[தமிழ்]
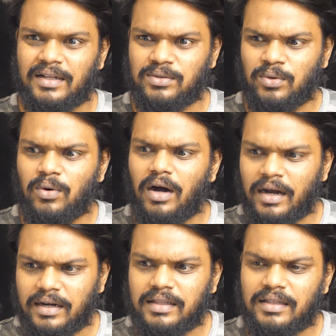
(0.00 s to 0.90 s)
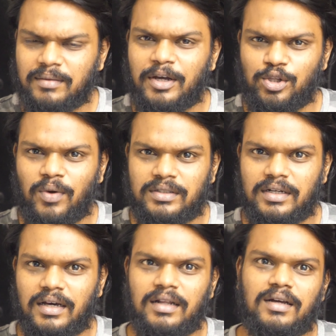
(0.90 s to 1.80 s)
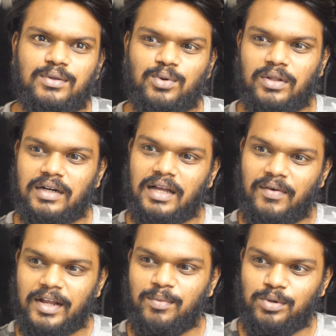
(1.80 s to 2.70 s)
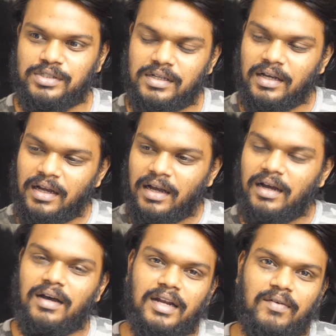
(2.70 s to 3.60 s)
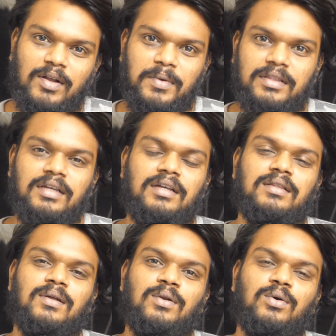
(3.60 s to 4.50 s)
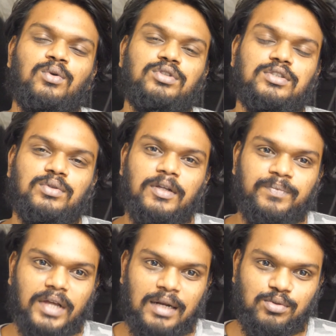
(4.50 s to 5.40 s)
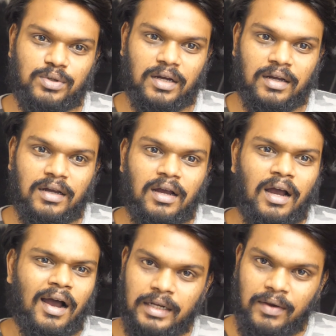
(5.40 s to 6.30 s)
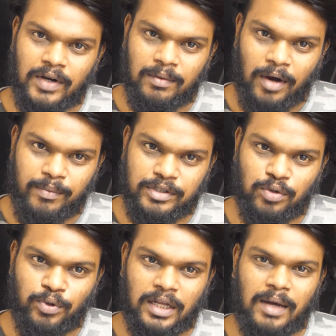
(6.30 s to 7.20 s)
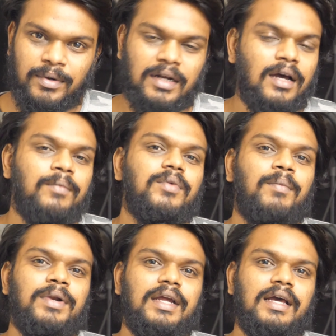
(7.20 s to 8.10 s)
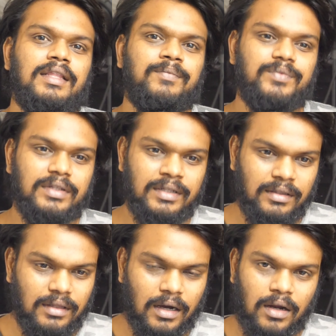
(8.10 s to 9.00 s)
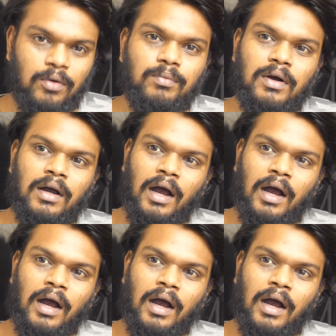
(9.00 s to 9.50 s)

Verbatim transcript: நினைக்கிறேன் ஸோ அங்கே தான் அந்த மேத்யூ வாழ்ந்திருக்காரு ஸோ அதனால் அவரையே பிடிச்சி ரேவனா மாற்றி இந்த லூசிஸ் வந்து அனுப்பிச்சி விட்டாங்க இந்த ரேவனை மார்பேஸுக்கு பிடிக்கல அப்படின்னு கேட்டால் அப்படி கிடையாது இருந்தாலும்